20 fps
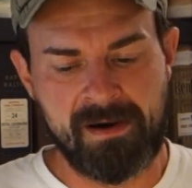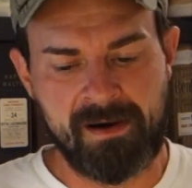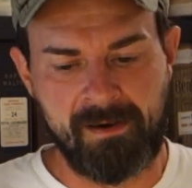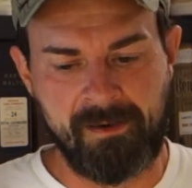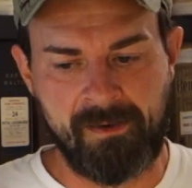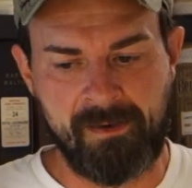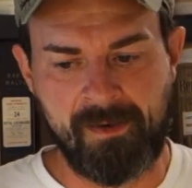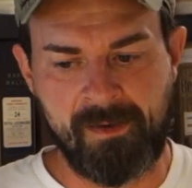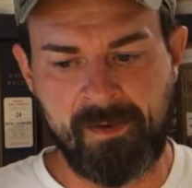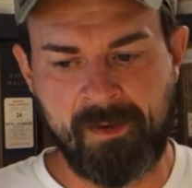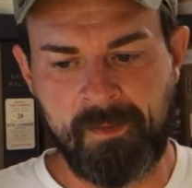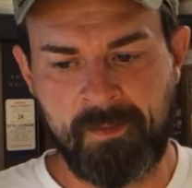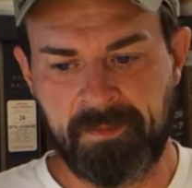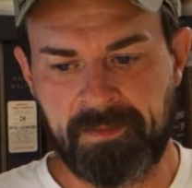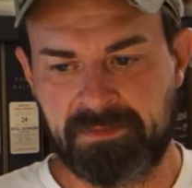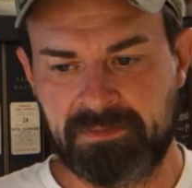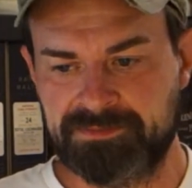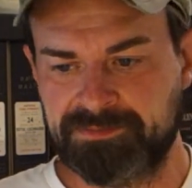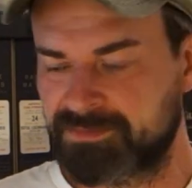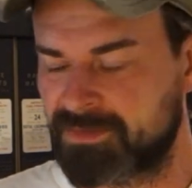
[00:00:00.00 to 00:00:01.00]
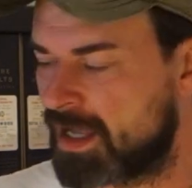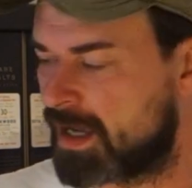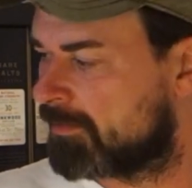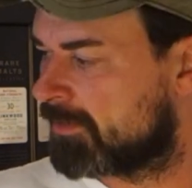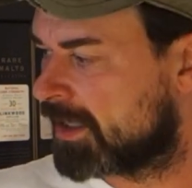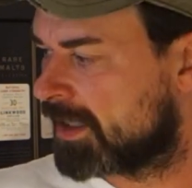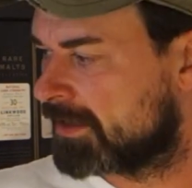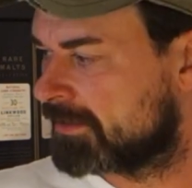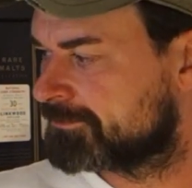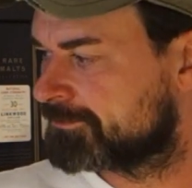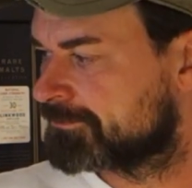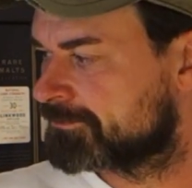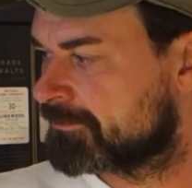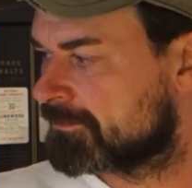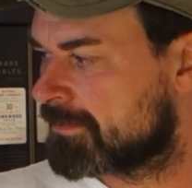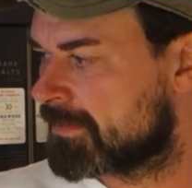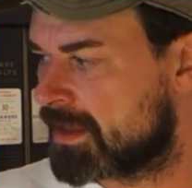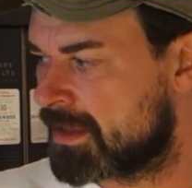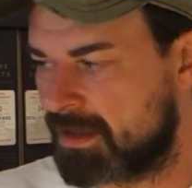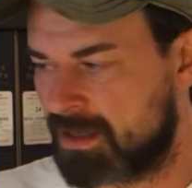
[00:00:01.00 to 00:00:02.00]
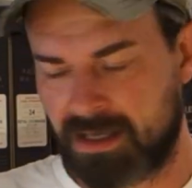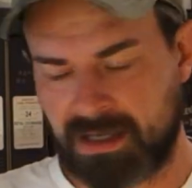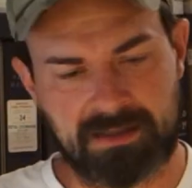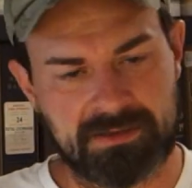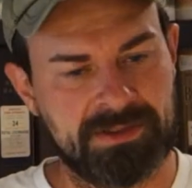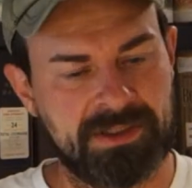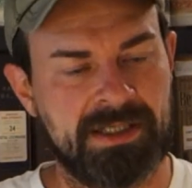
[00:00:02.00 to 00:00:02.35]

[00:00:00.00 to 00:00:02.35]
Äh, aber ja,